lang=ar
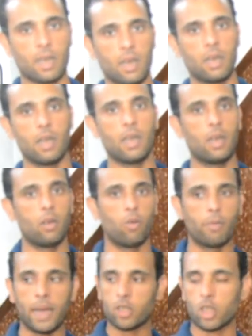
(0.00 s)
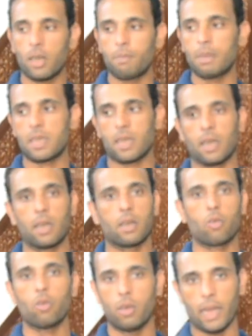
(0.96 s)
القماشه مسك
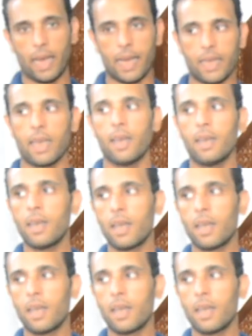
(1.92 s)
كل حاجه